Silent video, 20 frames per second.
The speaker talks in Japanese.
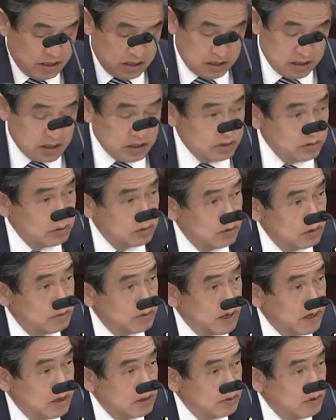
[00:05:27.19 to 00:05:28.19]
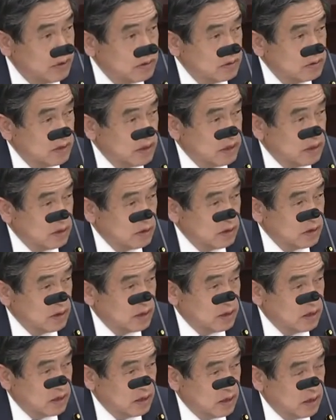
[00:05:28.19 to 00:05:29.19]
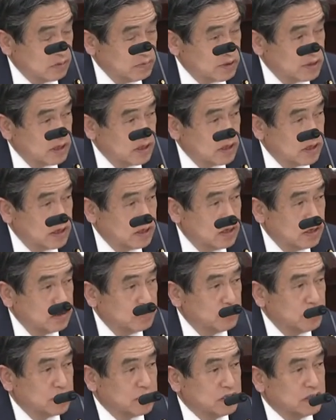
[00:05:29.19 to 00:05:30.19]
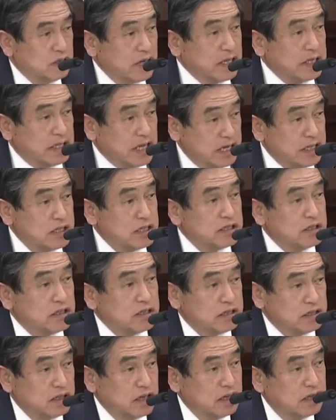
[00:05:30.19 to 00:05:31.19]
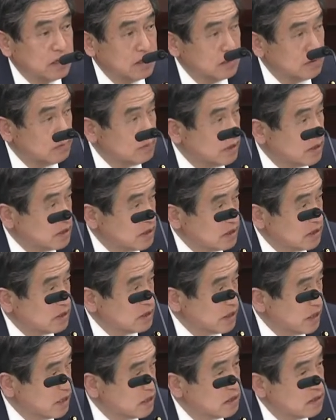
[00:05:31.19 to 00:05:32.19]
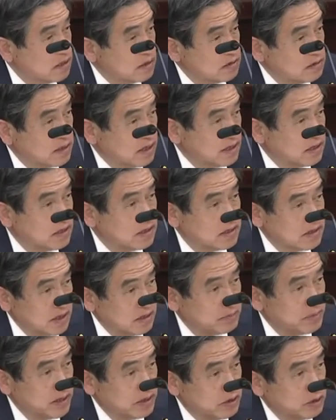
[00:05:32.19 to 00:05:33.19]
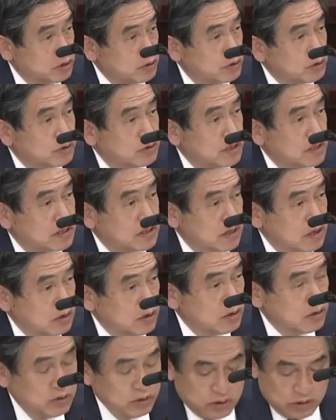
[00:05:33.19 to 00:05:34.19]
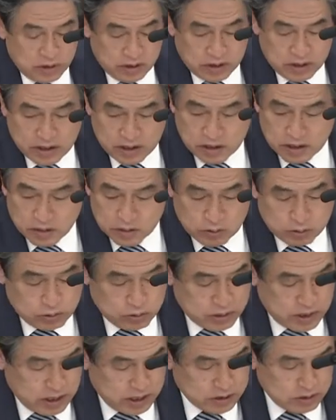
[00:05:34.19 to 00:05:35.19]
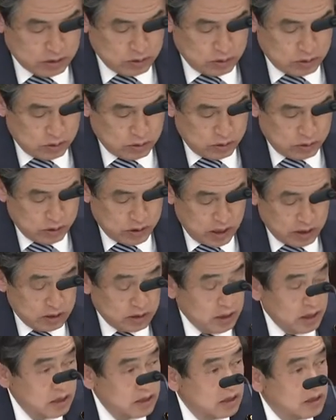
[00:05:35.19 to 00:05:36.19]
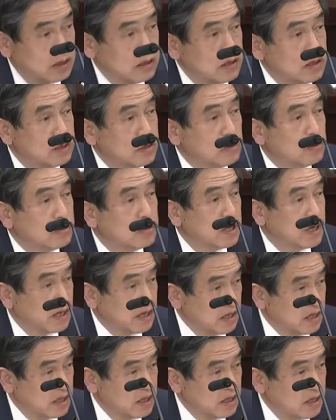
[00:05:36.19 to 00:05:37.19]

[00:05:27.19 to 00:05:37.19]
えー、ちょうどまあいわゆる、ええー、安倍政権になりました第2次ですね、まあ7年ぐらいですか目ということですけど、えー、この間のいわゆるエネルギー特会